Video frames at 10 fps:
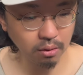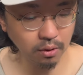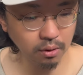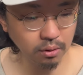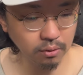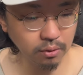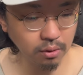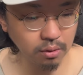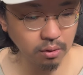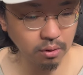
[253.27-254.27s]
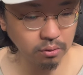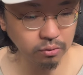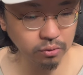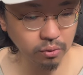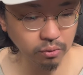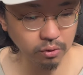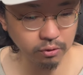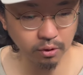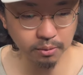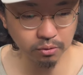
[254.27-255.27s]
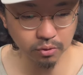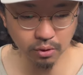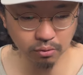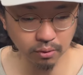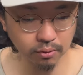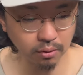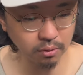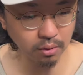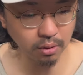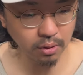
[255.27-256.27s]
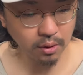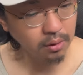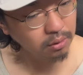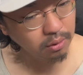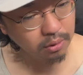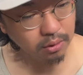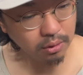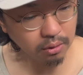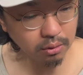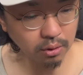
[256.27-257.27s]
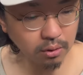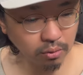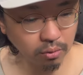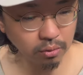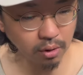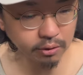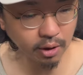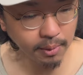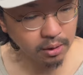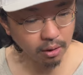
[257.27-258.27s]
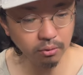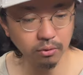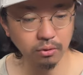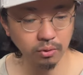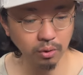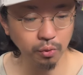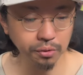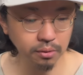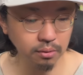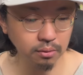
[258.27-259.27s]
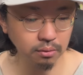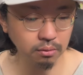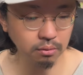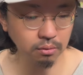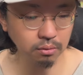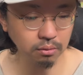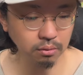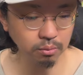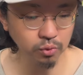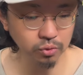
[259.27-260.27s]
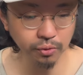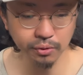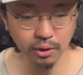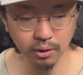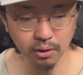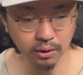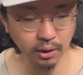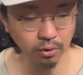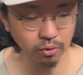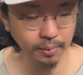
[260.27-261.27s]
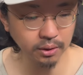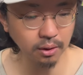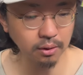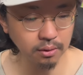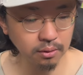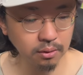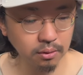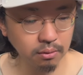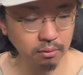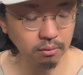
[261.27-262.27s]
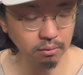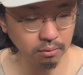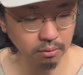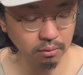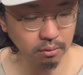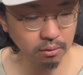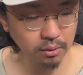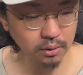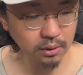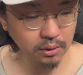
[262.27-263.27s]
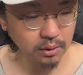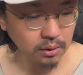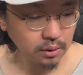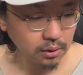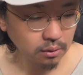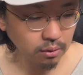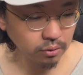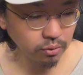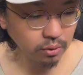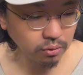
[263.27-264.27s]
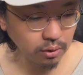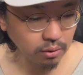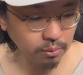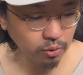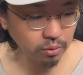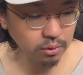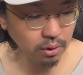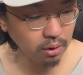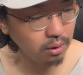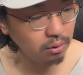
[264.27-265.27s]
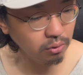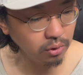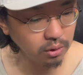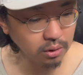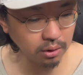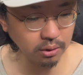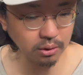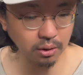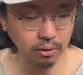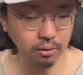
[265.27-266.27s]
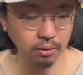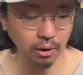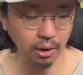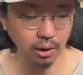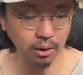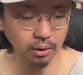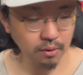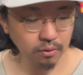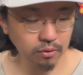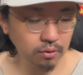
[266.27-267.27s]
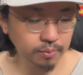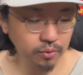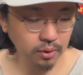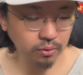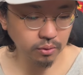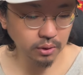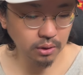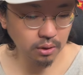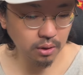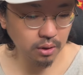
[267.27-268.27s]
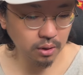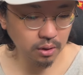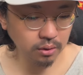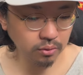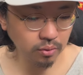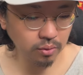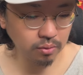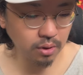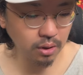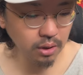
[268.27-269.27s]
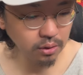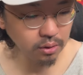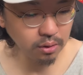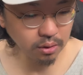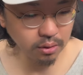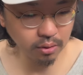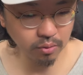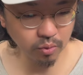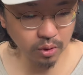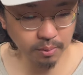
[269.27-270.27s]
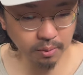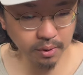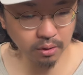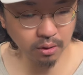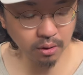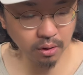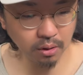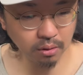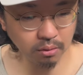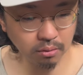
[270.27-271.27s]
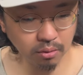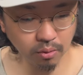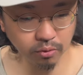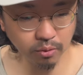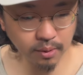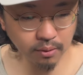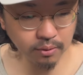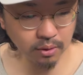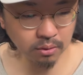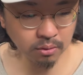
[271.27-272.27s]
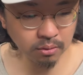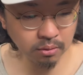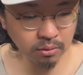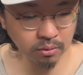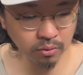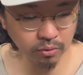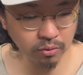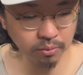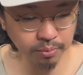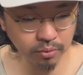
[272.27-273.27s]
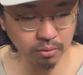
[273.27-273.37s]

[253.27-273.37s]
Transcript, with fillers: でなぜかウーロン茶サービスしてくださってなんなんなんだろうなんかたまるんですよねこういう無言でなんか出てくるパターンうん謎ですけどもいやー美味しかったっすねスープは鶏ガラと返しが結構甘めでねなんかお蕎麦屋さんのスープ